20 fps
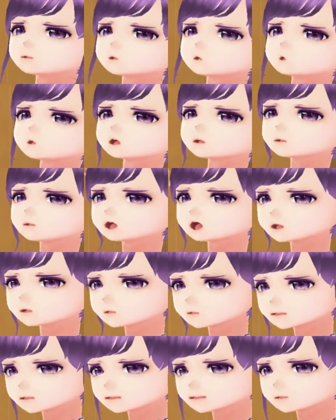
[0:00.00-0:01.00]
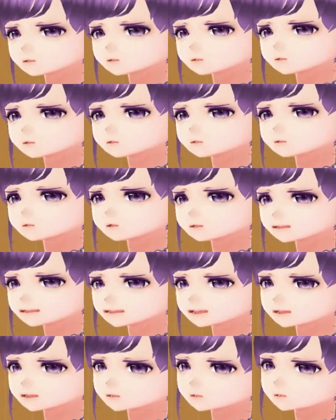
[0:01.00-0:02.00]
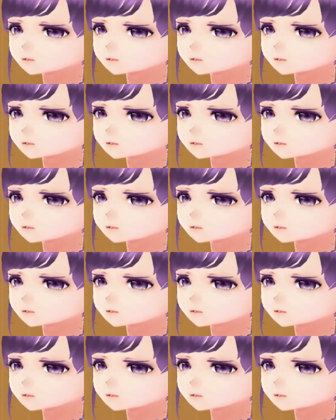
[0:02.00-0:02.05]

わかった。で、